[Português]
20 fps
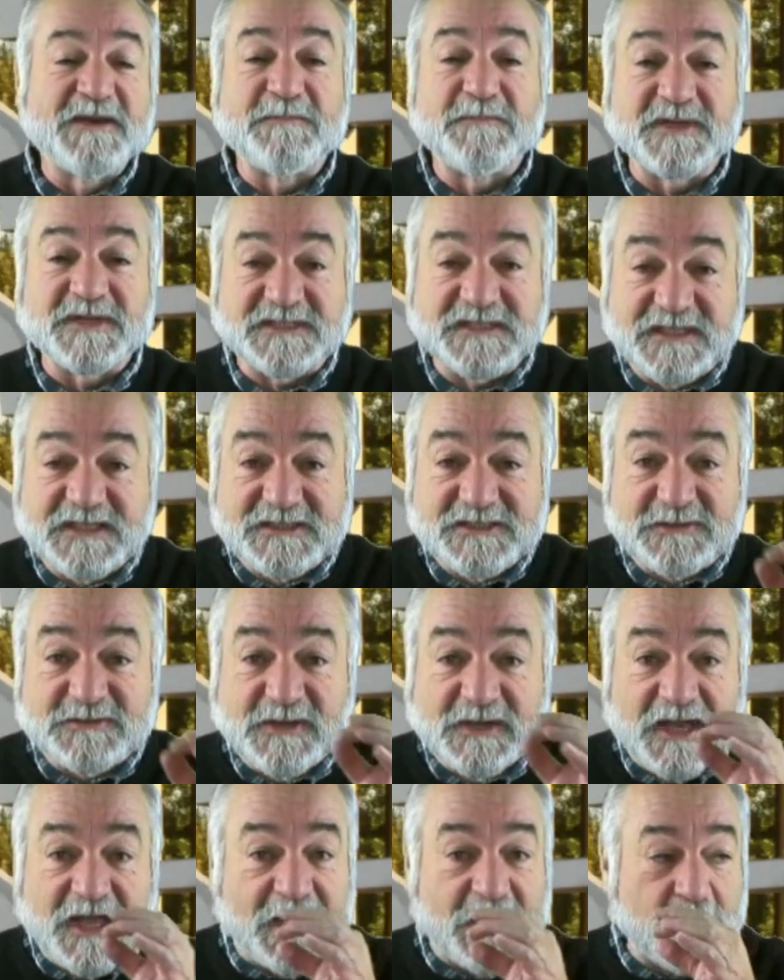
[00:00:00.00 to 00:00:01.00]
mas nisso,
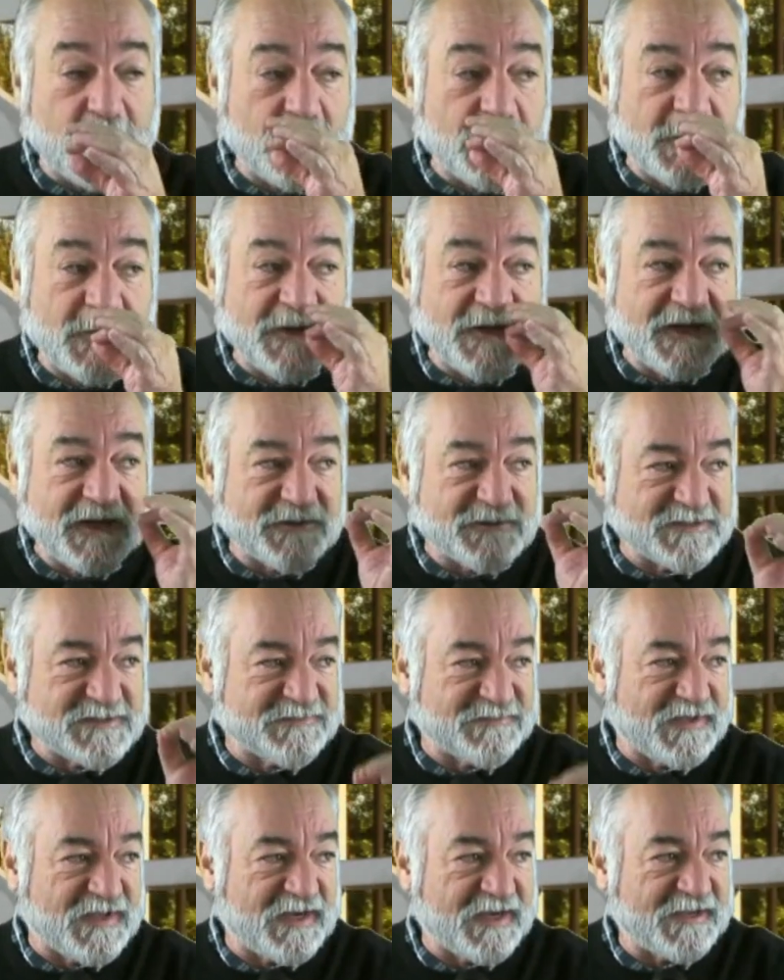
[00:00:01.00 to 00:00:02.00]
claro, não se
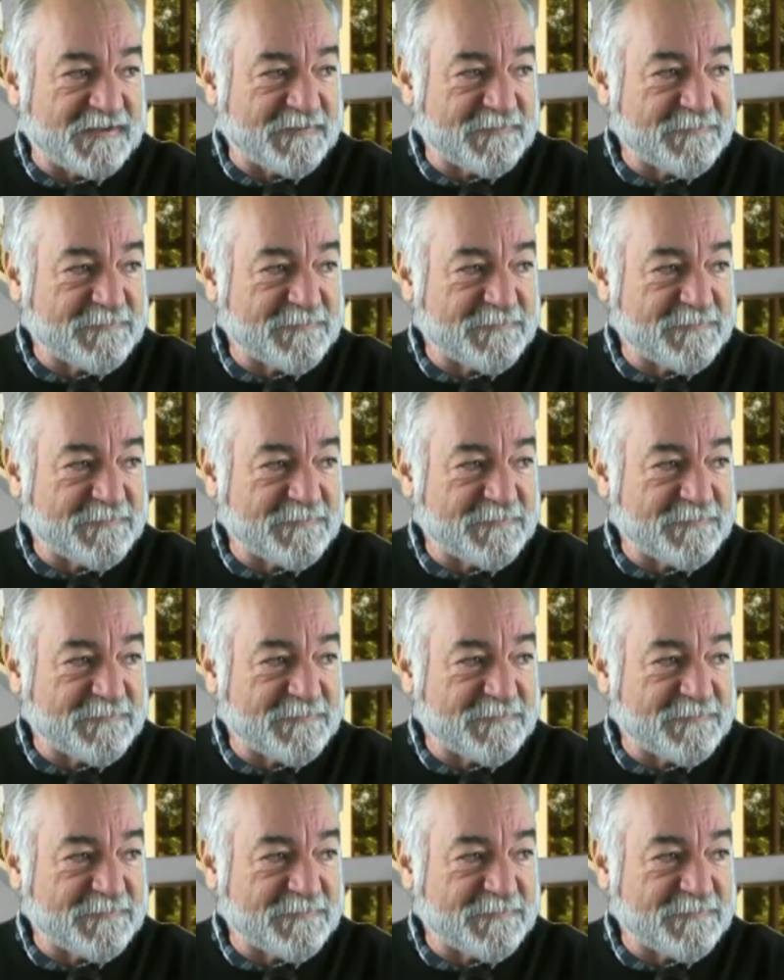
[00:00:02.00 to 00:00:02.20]
fala.